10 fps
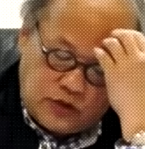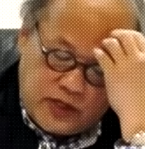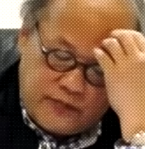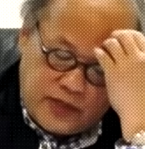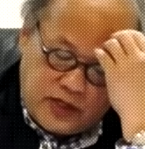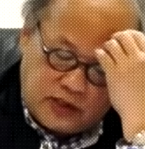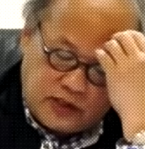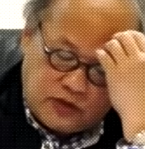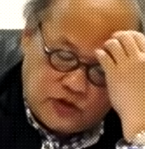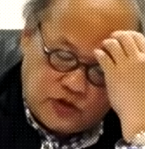Emirat
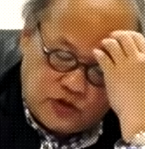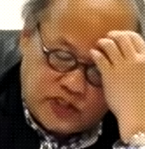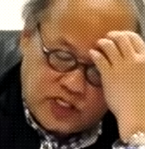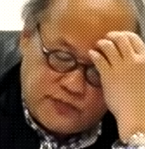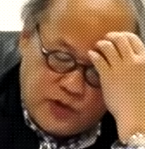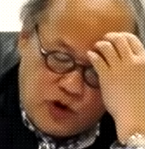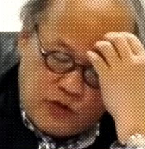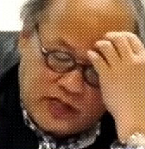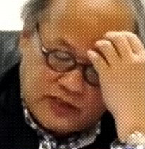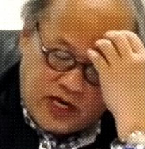itu sukses
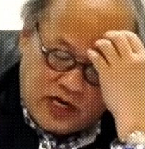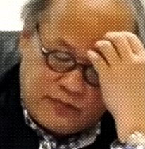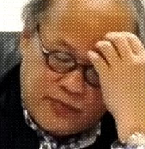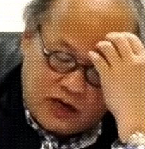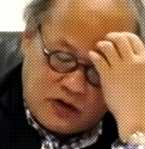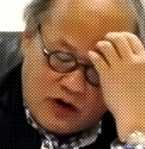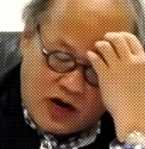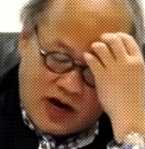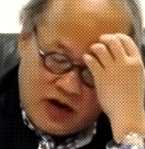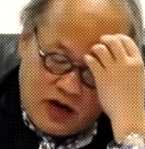mengoperasikan
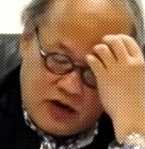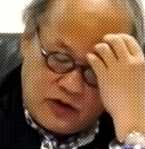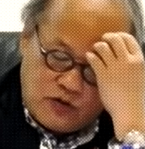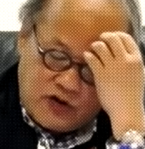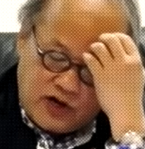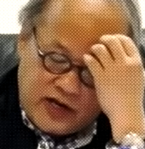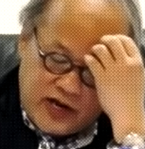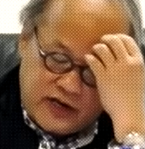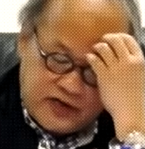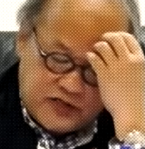Barokah Nuclear
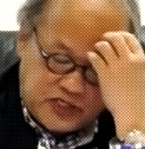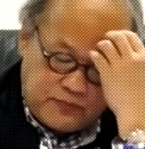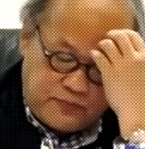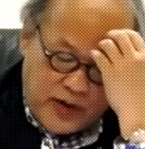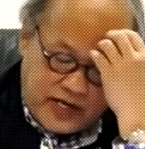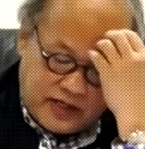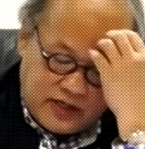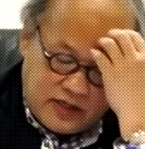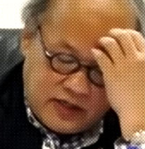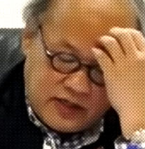Energy
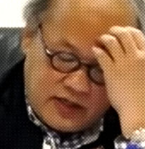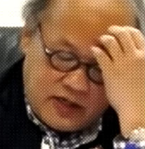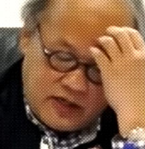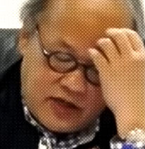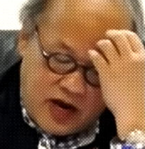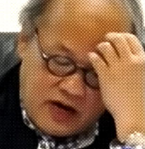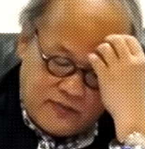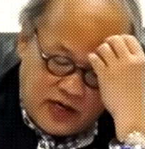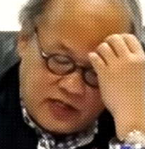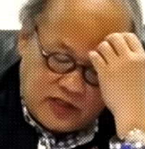Plant yang akan
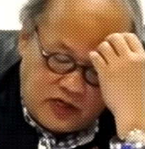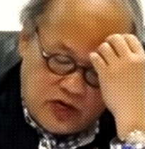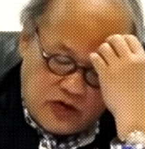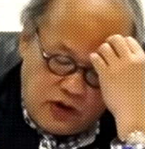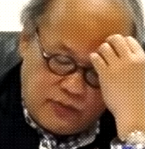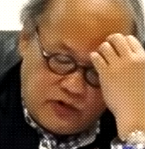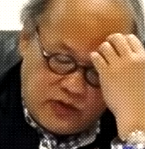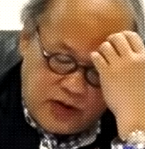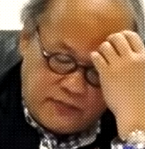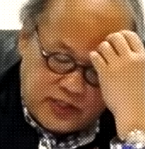menghasilkan 25%
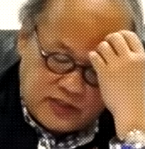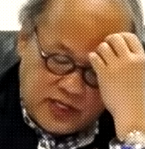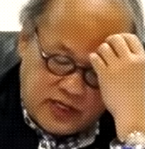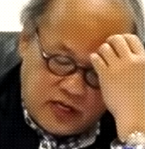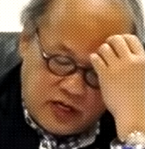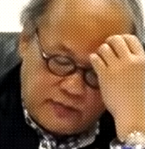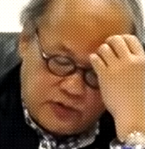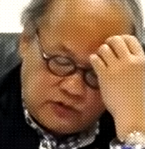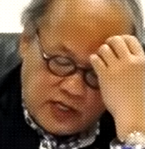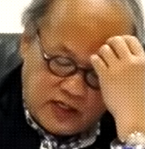dari
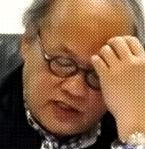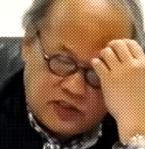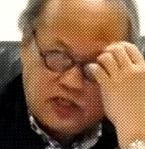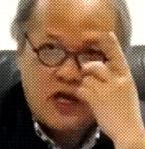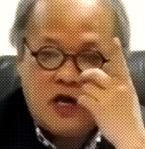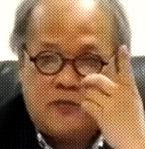kebutuhan listrik.